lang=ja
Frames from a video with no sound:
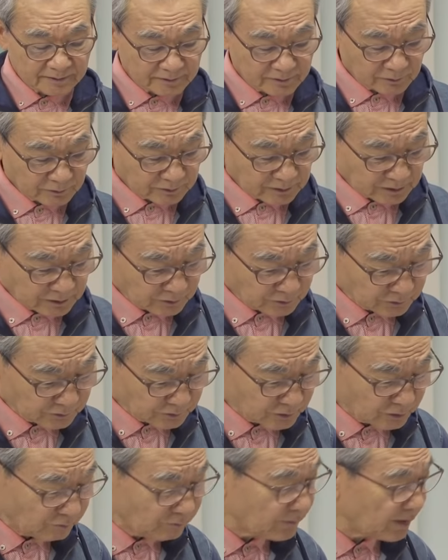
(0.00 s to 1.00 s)
そこで今日
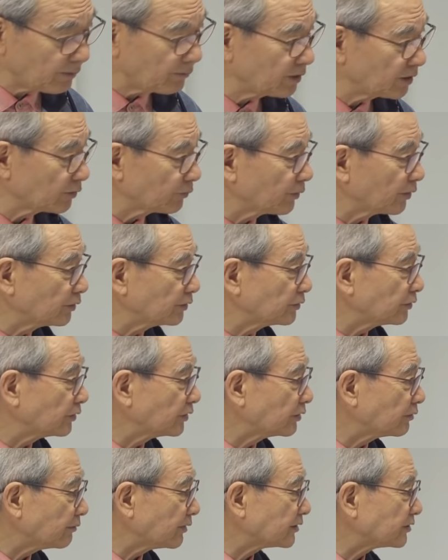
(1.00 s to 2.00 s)
のよんばんめのポイントに
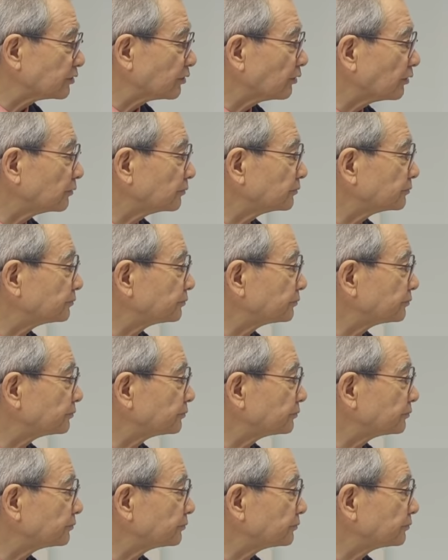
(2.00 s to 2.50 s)
行きましょ